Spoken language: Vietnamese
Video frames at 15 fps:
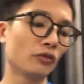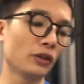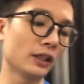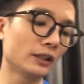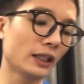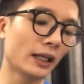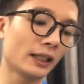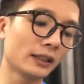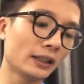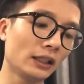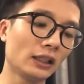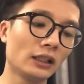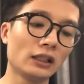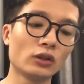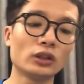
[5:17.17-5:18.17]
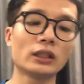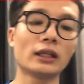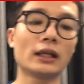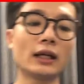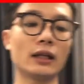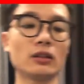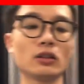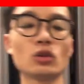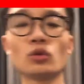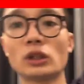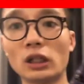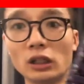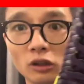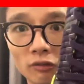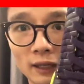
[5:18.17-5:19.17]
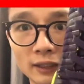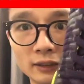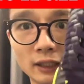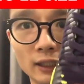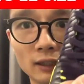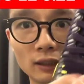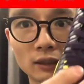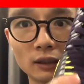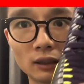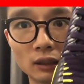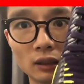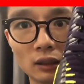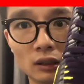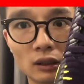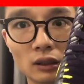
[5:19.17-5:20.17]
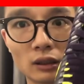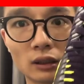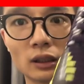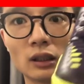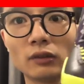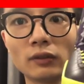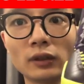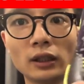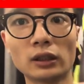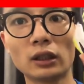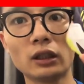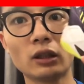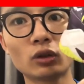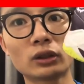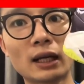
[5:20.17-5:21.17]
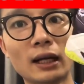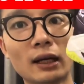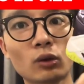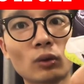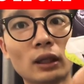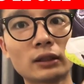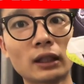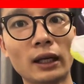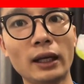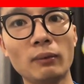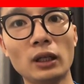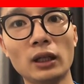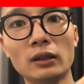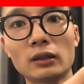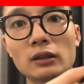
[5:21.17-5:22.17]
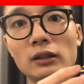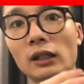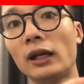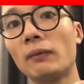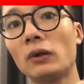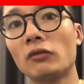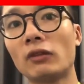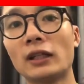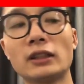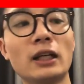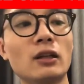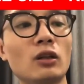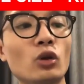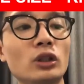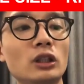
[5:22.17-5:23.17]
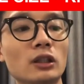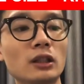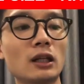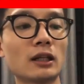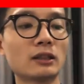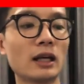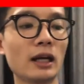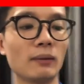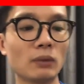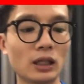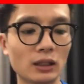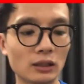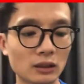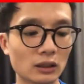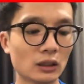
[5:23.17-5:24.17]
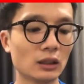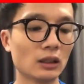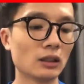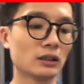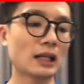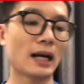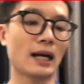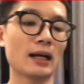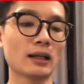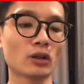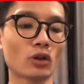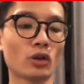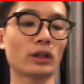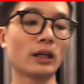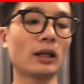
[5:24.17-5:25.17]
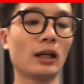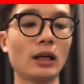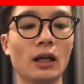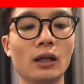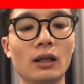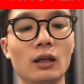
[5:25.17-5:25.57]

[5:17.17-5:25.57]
phía trên thì đôi giày này sử dụng chất liệu vải dệt kết hợp với chất liệu da cũng là da ép lên da ép lên vải dệt đôi trước thì là da ép lên da còn cái này là